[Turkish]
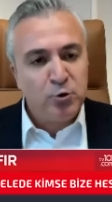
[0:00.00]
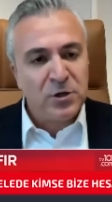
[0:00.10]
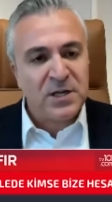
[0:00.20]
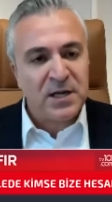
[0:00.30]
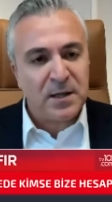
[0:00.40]

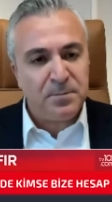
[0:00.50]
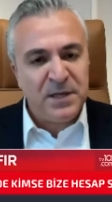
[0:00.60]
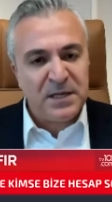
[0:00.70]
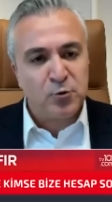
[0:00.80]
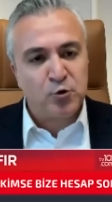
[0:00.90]
Türkiye'de
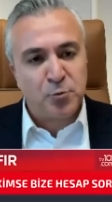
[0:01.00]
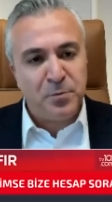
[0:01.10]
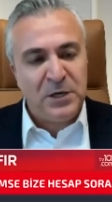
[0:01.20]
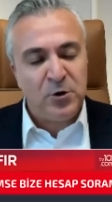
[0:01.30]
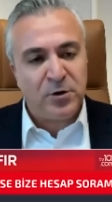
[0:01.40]

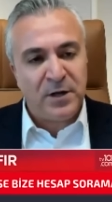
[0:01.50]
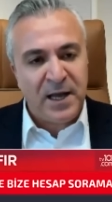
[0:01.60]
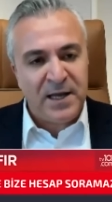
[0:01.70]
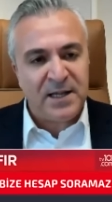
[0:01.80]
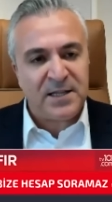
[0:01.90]
1,5
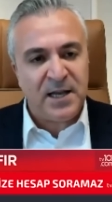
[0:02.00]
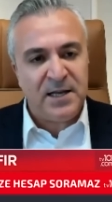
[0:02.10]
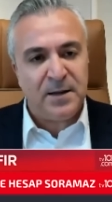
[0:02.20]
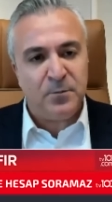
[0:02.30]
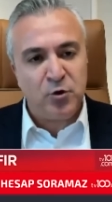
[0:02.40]
milyon
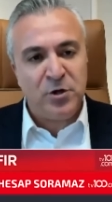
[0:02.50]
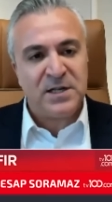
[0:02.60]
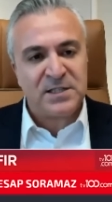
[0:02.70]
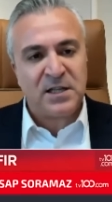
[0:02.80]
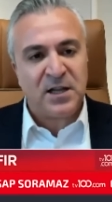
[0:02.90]
EYT'liye
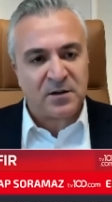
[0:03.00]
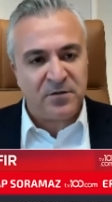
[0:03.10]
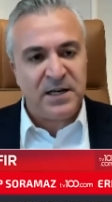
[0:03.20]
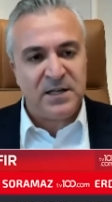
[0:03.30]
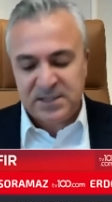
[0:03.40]
bugün yasal
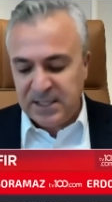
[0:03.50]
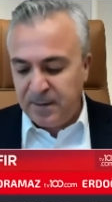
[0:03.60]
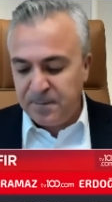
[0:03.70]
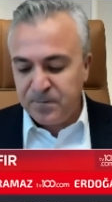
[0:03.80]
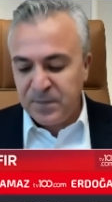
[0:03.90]
hak
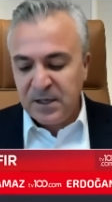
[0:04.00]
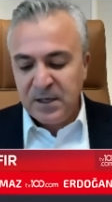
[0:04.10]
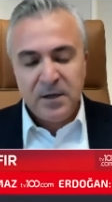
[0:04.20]
verilse